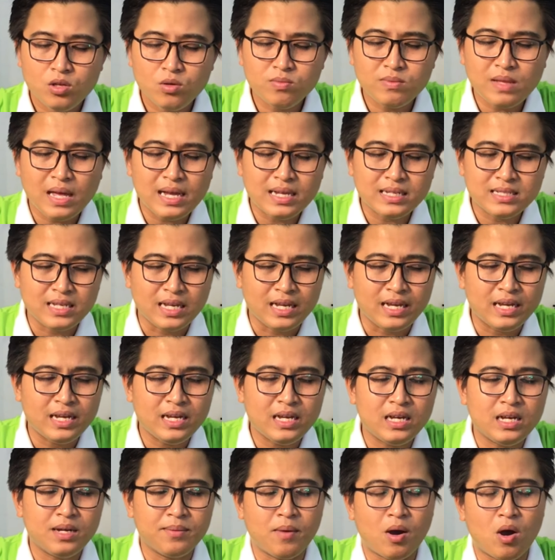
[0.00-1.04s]
chúng ta sẽ
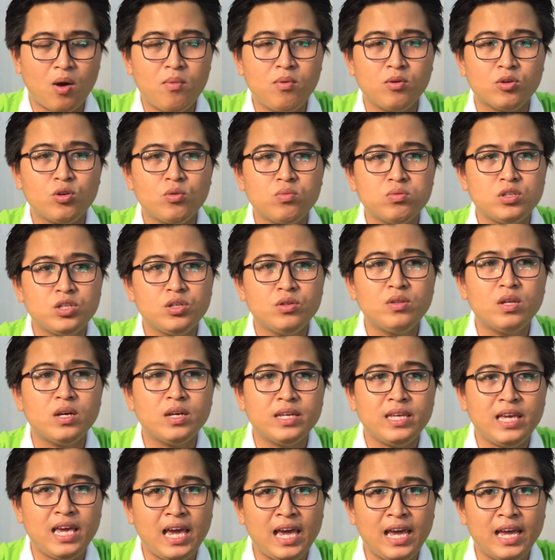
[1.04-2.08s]
bỏ một chút xíu
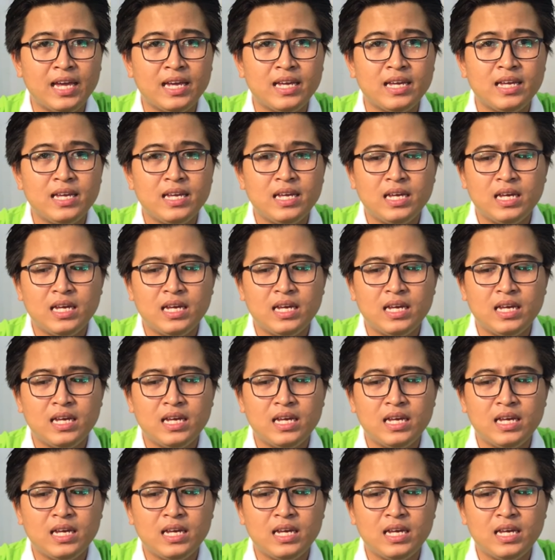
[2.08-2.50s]
thời gian